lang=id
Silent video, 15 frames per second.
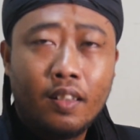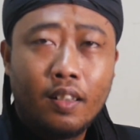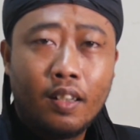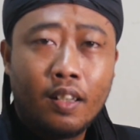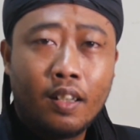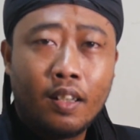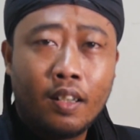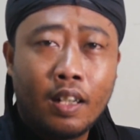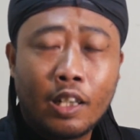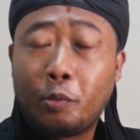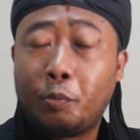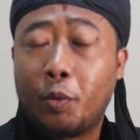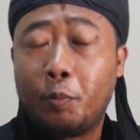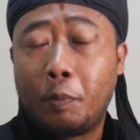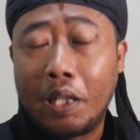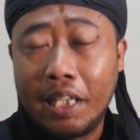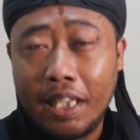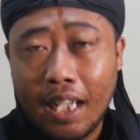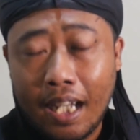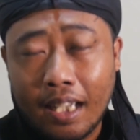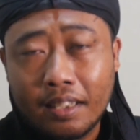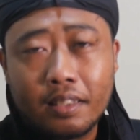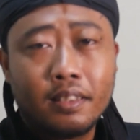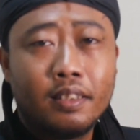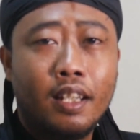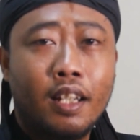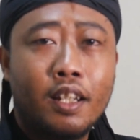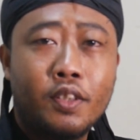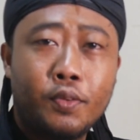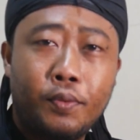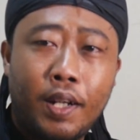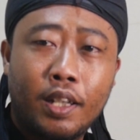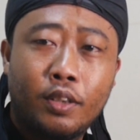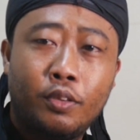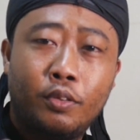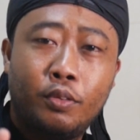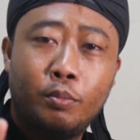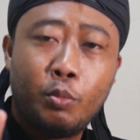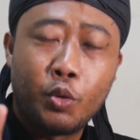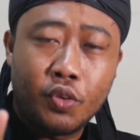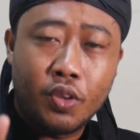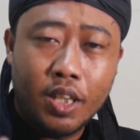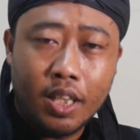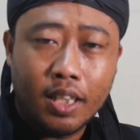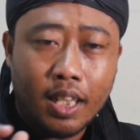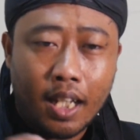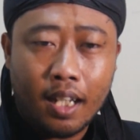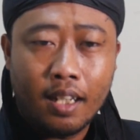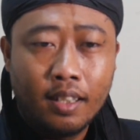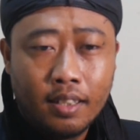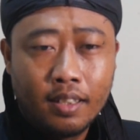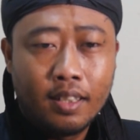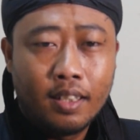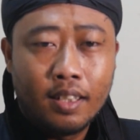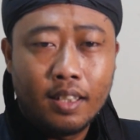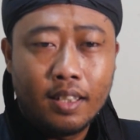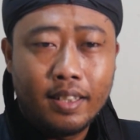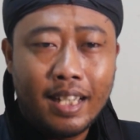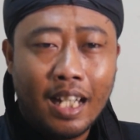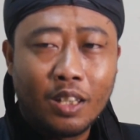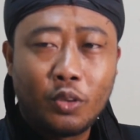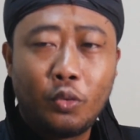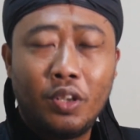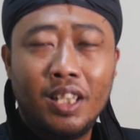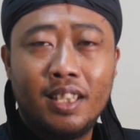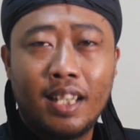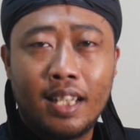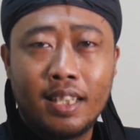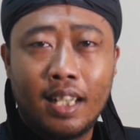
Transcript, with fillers: uh, ataupun melihat ya suatu mustika yang tulisannya